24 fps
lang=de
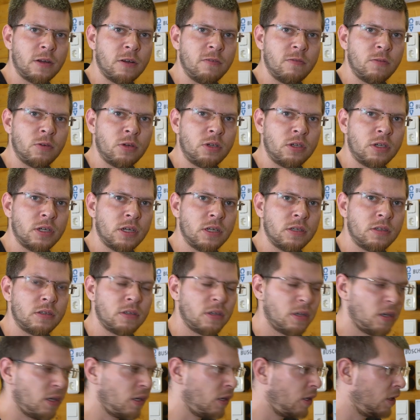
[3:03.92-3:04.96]
gewonnen hat.
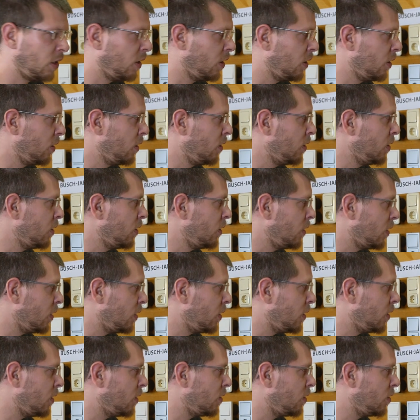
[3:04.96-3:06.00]

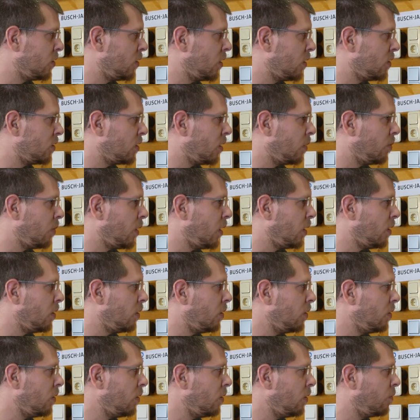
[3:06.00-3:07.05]
Ja, das ist jetzt am
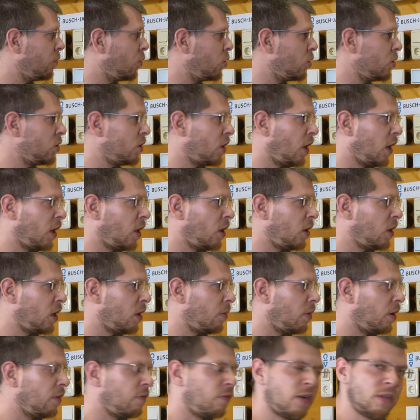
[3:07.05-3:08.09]
Ende. Wollte ich eigentlich am
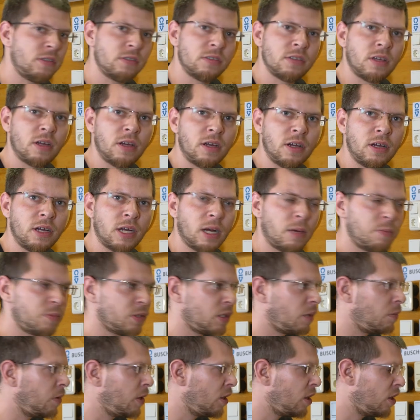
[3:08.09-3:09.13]
Anfang sagen, habe es
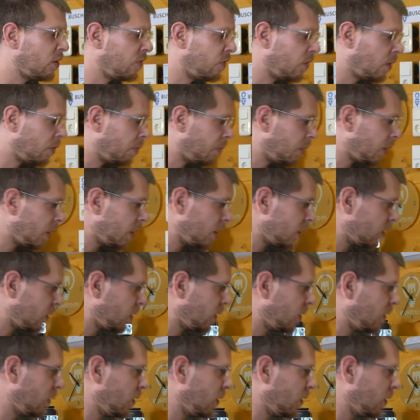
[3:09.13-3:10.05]
aber jetzt verpeilt.